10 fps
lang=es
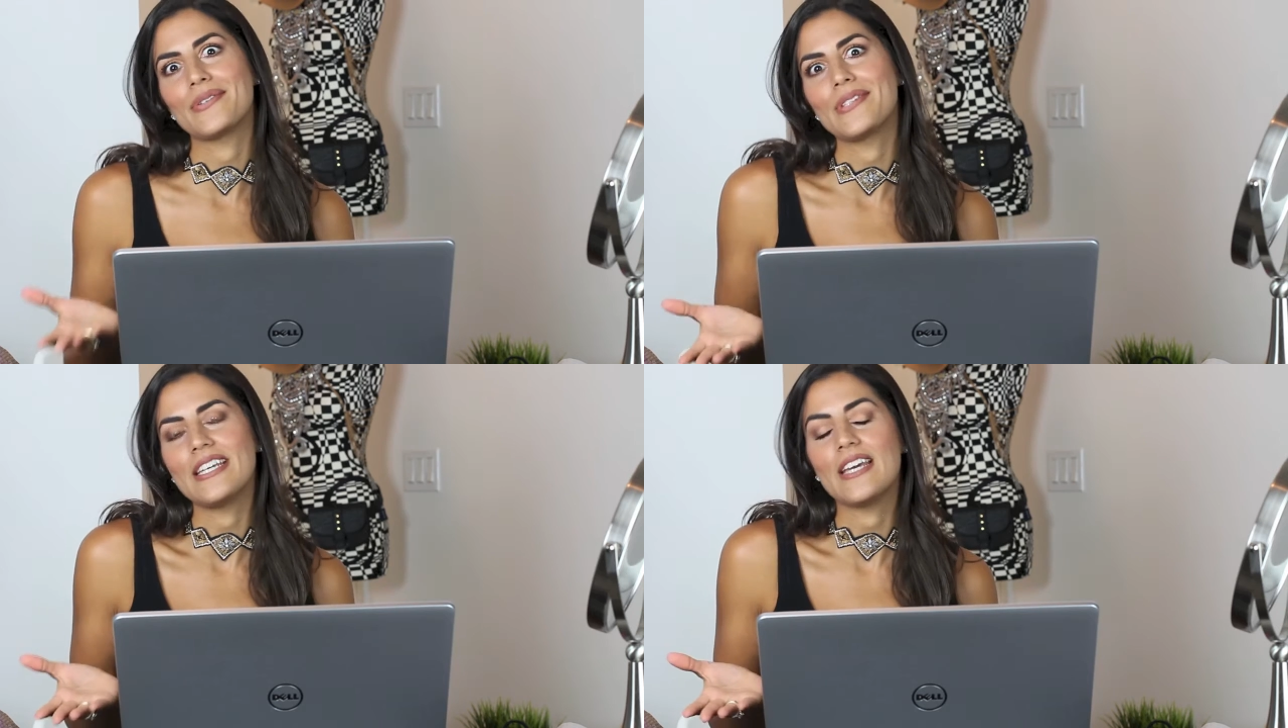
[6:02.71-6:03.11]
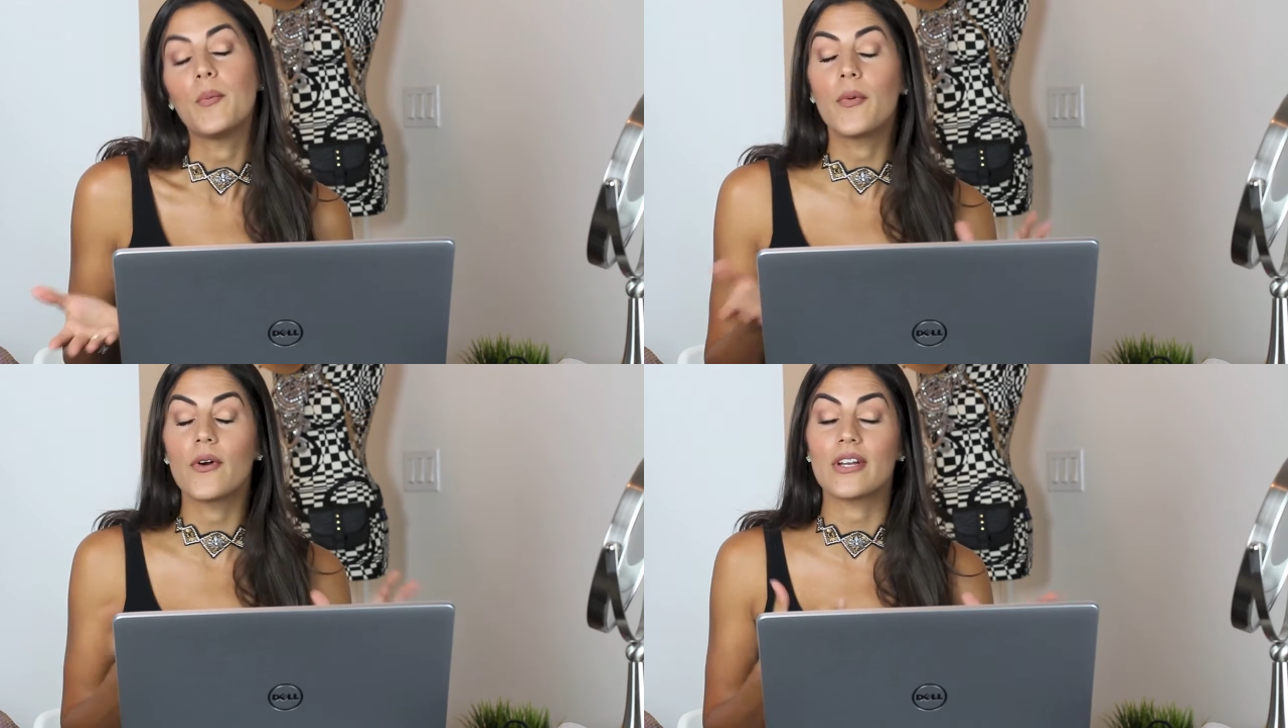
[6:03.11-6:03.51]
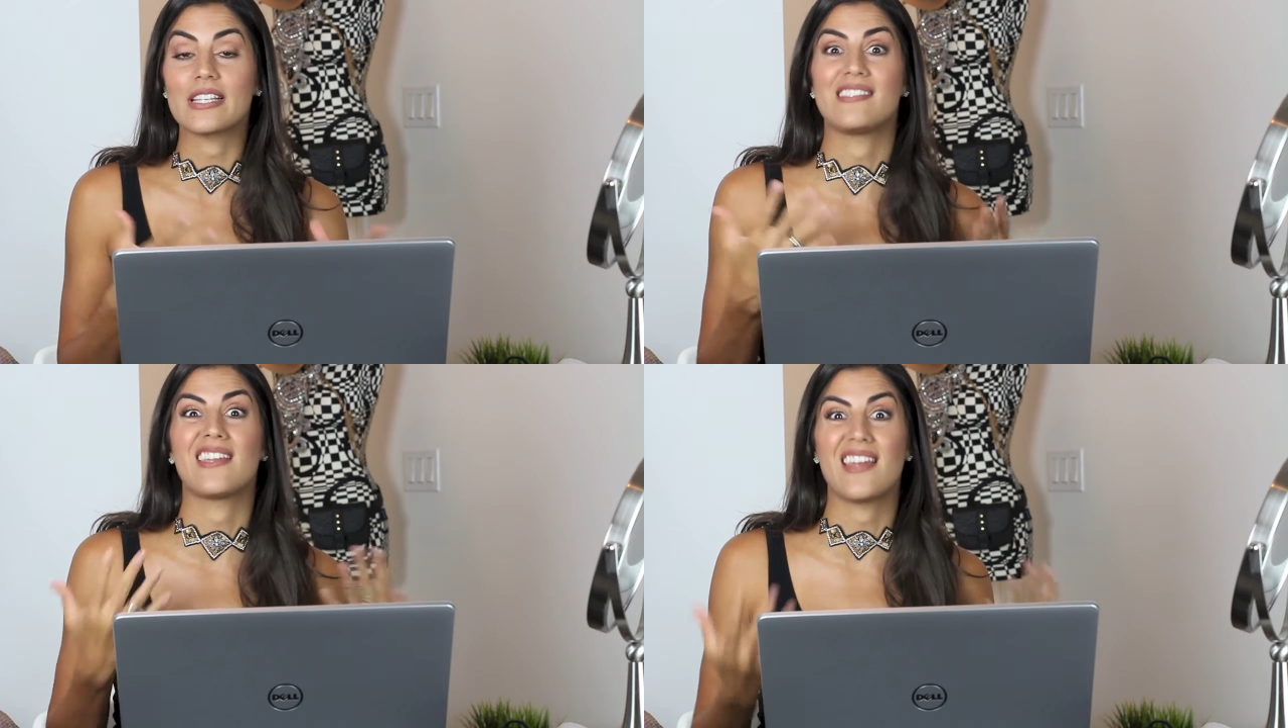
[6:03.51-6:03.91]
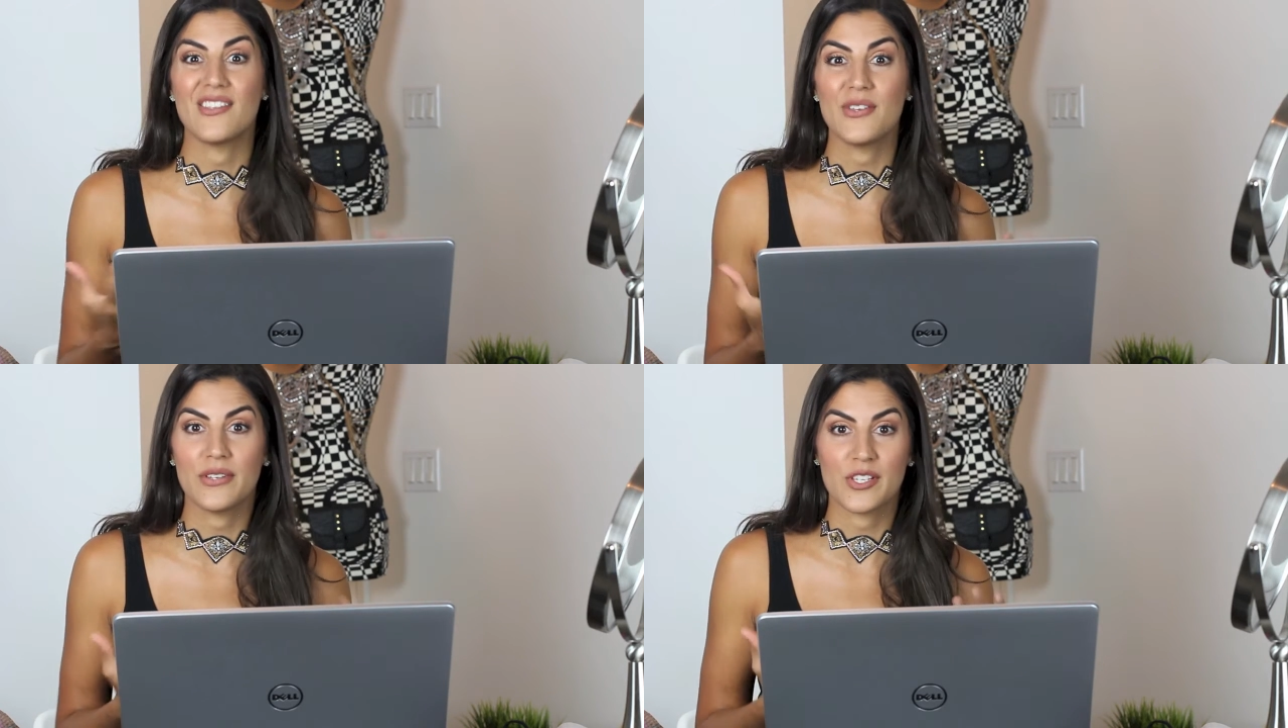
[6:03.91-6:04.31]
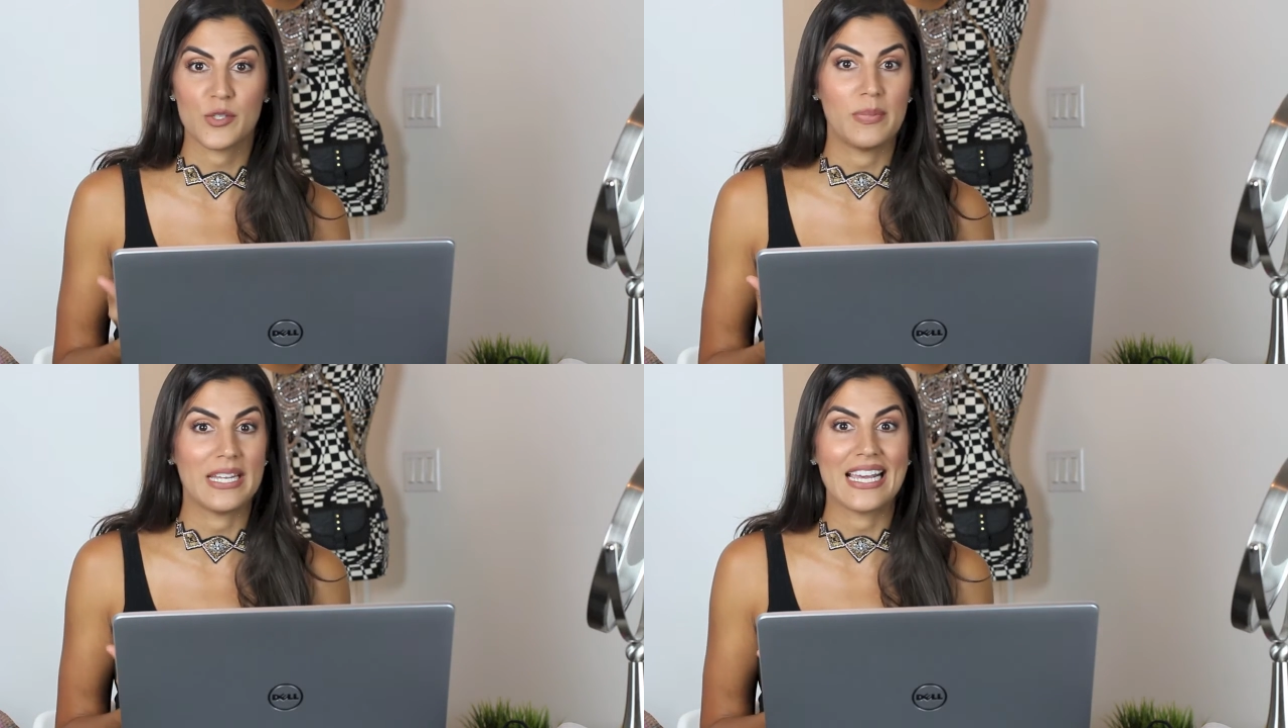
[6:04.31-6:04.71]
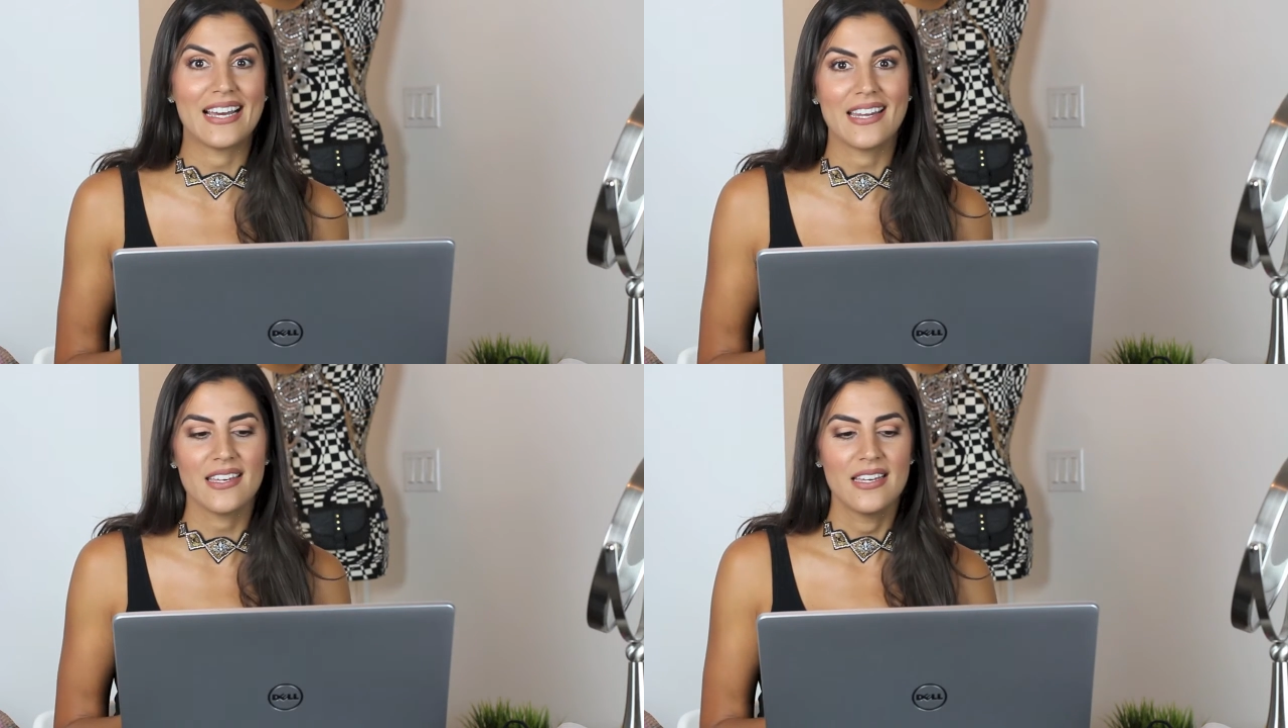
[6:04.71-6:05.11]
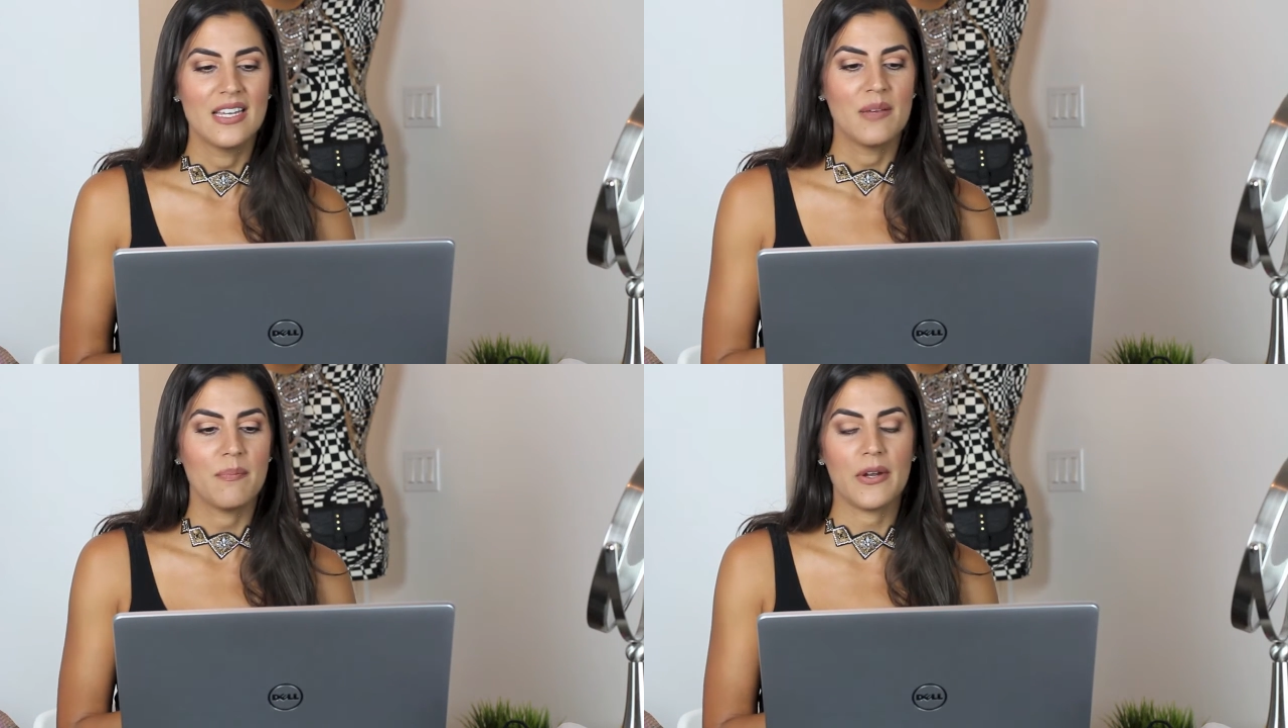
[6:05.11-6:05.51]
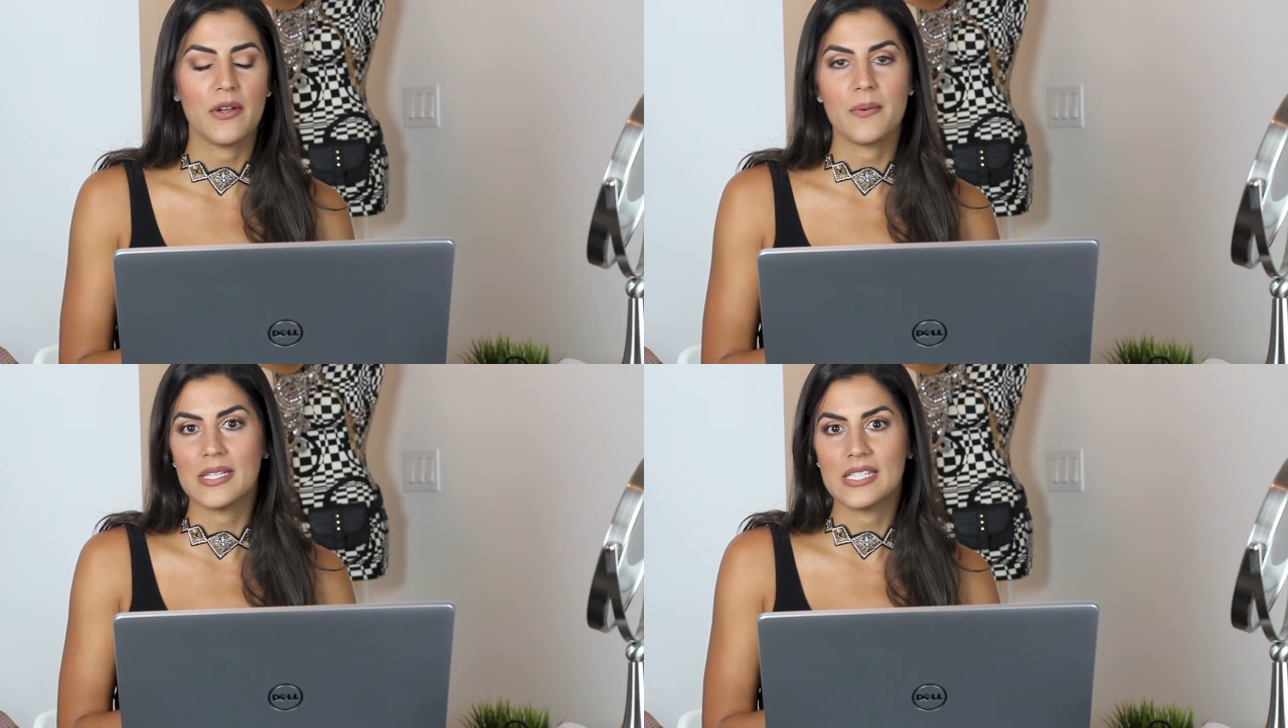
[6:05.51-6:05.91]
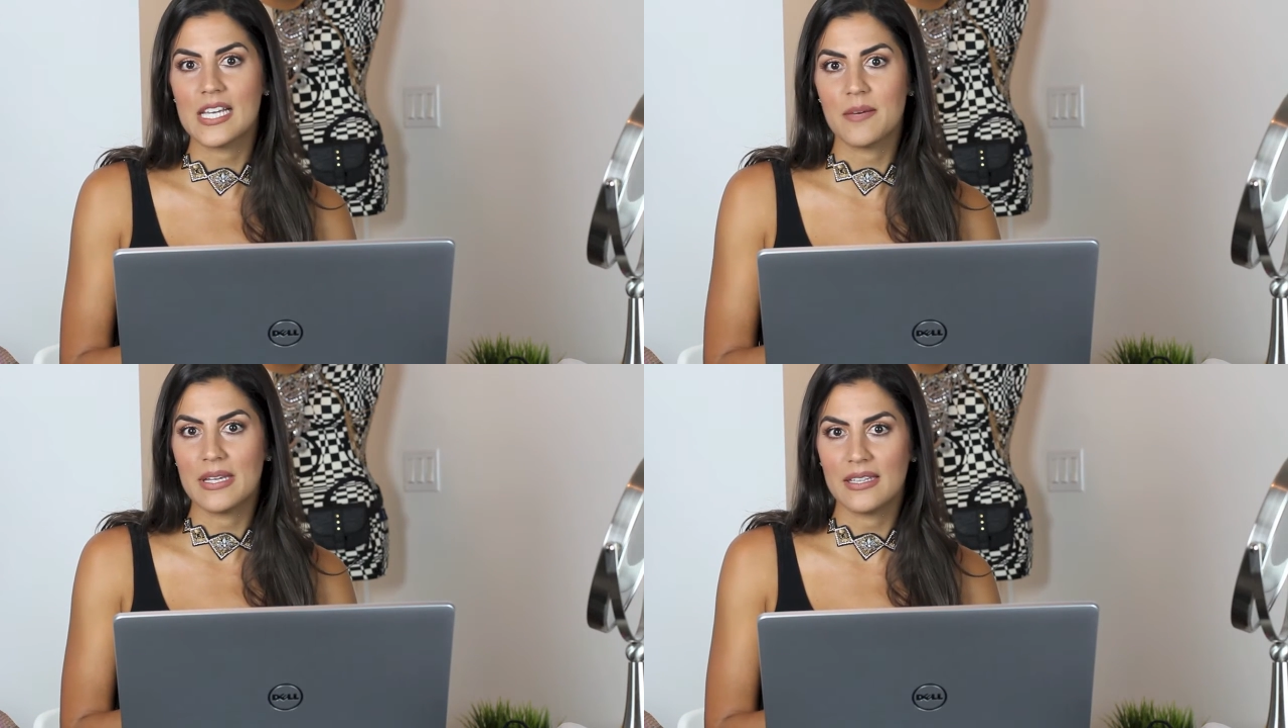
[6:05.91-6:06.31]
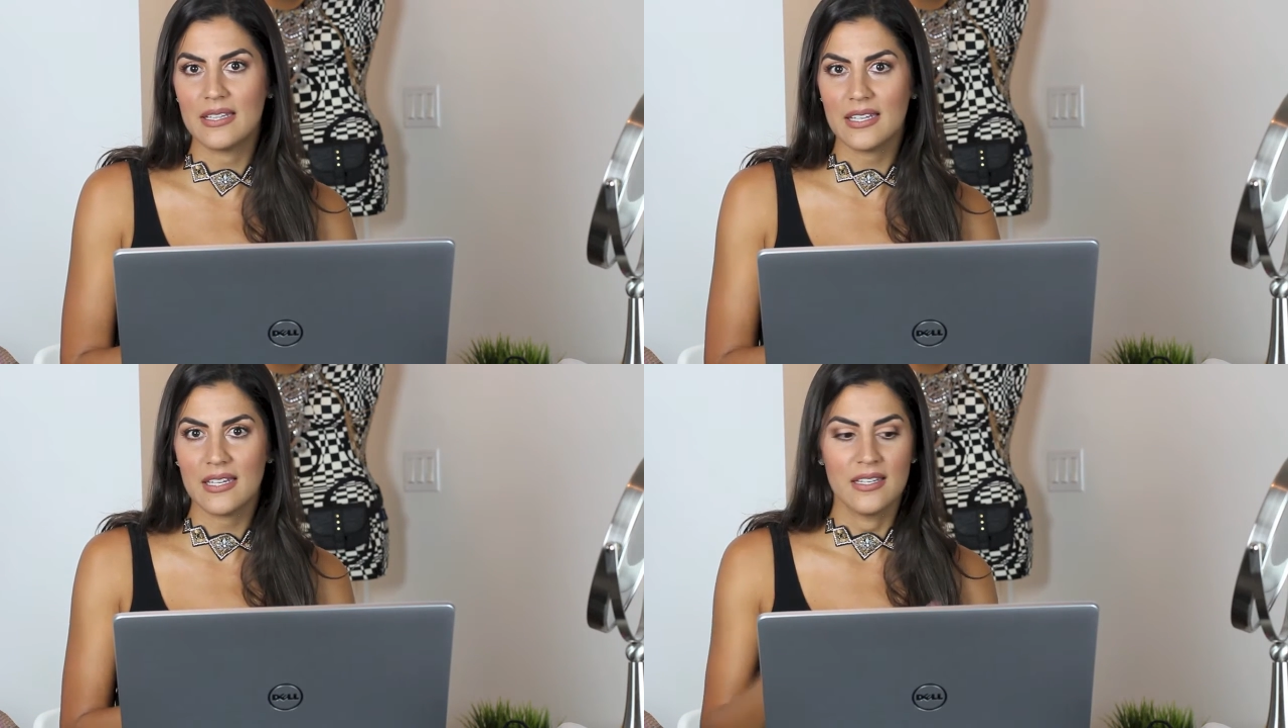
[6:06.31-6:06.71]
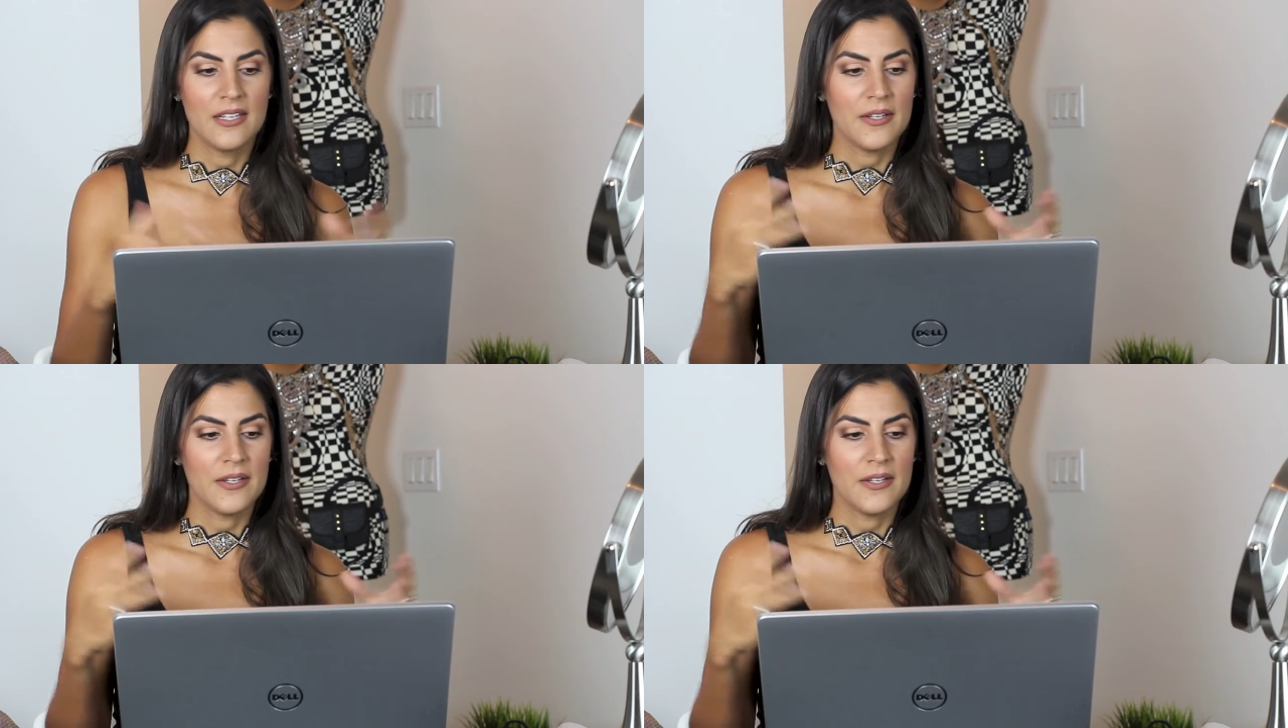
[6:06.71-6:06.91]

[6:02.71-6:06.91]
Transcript: sí, es un poco extraño de explicar, pero es básicamente...